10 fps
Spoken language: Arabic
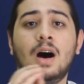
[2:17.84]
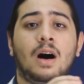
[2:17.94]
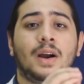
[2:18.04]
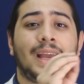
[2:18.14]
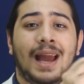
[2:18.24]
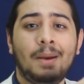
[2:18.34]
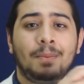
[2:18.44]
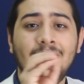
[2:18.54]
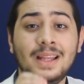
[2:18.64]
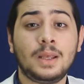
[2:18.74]
اي ام
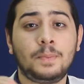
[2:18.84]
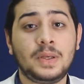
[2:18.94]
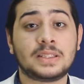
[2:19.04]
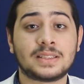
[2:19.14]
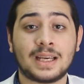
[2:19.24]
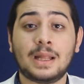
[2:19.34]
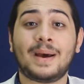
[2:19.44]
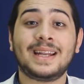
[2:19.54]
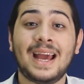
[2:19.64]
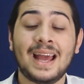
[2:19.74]
ايتنج بيتزا كده
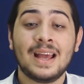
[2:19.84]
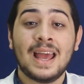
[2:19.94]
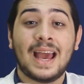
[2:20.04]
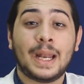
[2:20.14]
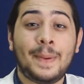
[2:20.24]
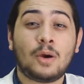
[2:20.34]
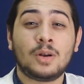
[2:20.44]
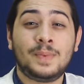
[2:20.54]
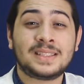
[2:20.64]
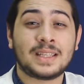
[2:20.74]
معناها انا
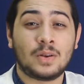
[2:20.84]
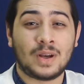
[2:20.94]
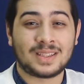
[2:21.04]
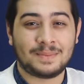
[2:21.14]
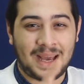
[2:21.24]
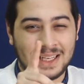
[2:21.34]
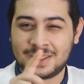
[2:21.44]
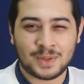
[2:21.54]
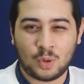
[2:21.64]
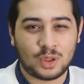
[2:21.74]
باكل بيتزا دلوقتي
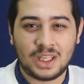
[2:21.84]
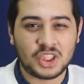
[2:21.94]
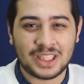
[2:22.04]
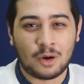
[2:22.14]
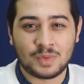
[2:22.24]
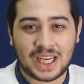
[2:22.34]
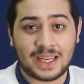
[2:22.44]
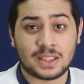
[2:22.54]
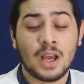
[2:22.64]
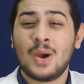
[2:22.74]
معلش ما تحطليش ناو مش
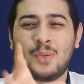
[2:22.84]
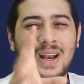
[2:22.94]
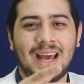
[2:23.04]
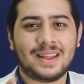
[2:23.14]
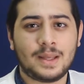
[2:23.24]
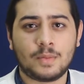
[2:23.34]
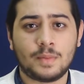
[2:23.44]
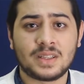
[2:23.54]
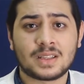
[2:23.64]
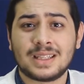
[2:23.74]
عايز ولا ات ذا
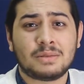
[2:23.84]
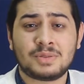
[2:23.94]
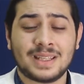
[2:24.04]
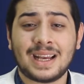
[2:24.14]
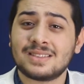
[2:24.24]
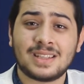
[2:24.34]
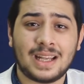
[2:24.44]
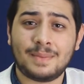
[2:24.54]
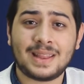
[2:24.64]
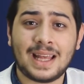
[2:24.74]
مومنت انت مش محتاج اصلا
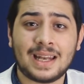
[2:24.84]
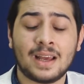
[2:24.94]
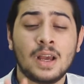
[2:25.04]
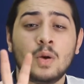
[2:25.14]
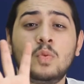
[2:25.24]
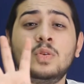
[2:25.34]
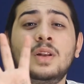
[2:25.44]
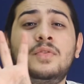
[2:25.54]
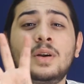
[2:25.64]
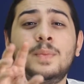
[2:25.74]
كلمات داله وجود
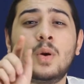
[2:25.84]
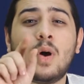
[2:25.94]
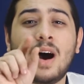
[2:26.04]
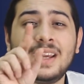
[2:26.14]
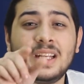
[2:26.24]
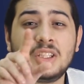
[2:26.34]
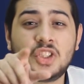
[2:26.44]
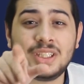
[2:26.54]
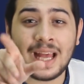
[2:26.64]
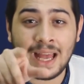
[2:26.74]
الفيرب اللي هو اي ان
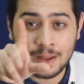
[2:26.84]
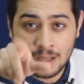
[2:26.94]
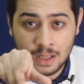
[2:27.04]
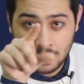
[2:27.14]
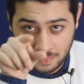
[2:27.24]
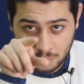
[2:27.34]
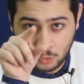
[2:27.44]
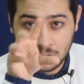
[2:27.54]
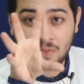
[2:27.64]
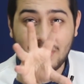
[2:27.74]
جي ده
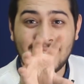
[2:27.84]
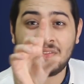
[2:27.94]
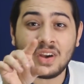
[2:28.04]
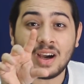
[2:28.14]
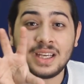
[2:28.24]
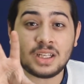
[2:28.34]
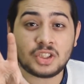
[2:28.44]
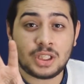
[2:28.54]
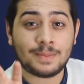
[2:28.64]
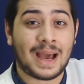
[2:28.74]
وجود الفعل فيه اي ان
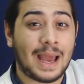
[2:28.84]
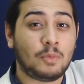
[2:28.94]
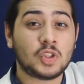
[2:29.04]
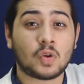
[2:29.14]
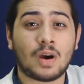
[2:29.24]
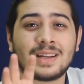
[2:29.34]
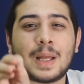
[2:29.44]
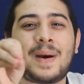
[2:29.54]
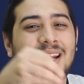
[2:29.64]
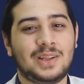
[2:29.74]
جي معاه ويز ار
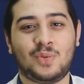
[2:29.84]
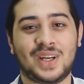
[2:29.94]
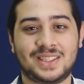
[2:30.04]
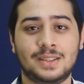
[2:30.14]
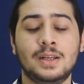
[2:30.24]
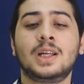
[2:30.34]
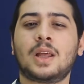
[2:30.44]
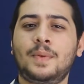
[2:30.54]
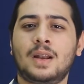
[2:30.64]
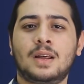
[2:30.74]
ده معناه دلوقتي
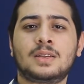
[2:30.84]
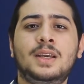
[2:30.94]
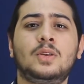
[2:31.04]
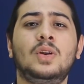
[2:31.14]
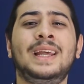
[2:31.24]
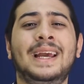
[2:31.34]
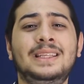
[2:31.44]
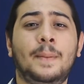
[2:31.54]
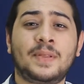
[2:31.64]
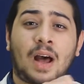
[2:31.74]
طب يلا تيجي تقول لي
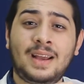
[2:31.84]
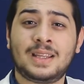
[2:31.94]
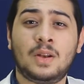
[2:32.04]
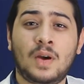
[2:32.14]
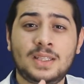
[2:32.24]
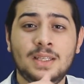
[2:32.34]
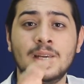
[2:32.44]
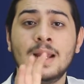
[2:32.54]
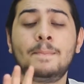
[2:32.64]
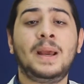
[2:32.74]
هي بتعيط دلوقتي
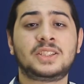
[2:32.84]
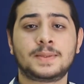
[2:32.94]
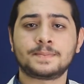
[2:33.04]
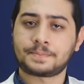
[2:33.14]
ماشي